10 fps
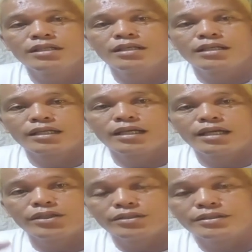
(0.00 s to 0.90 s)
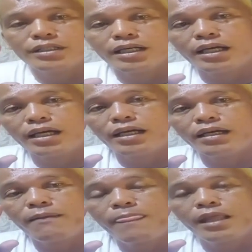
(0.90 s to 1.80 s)
Kaya yun, uh,
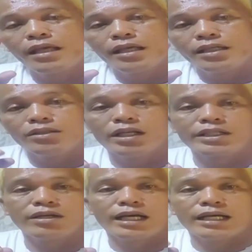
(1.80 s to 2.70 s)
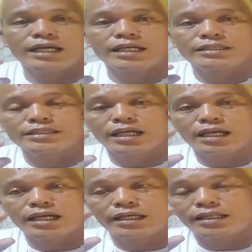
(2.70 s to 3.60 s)
inulit ko uh,
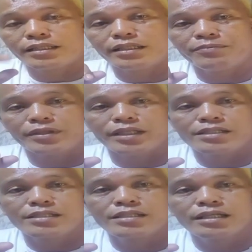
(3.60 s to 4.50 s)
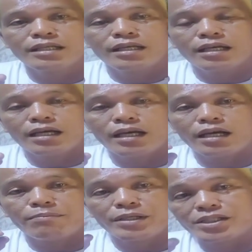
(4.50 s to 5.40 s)
sa kay LTDPH, uh,
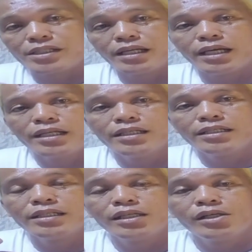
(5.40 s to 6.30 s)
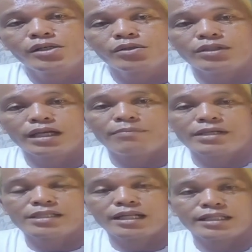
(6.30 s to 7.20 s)
pasensya na kung
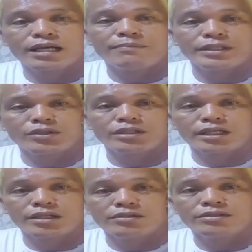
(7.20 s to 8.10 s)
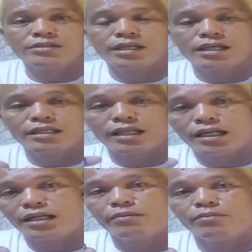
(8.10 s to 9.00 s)
nakapagsalita ang kapatid ko ng ganun. Uh,
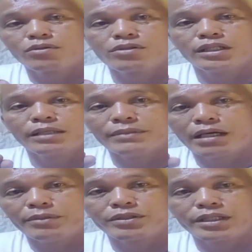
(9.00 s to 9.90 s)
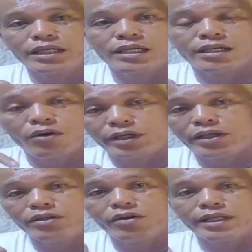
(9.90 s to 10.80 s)
dalala ng buso ng damdamin yun. Kaya okay na
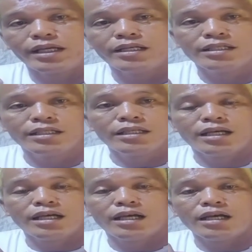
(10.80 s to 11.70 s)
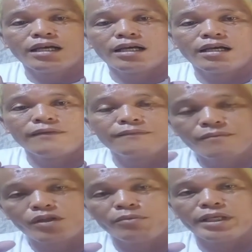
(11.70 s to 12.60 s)
yun, okay na. Uh,
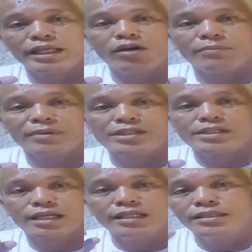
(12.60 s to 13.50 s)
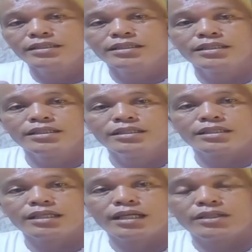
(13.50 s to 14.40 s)
humingi na ako ng pasensya.
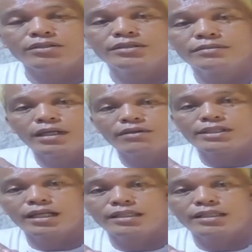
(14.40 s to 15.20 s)
Kaya yun, mga kusalak.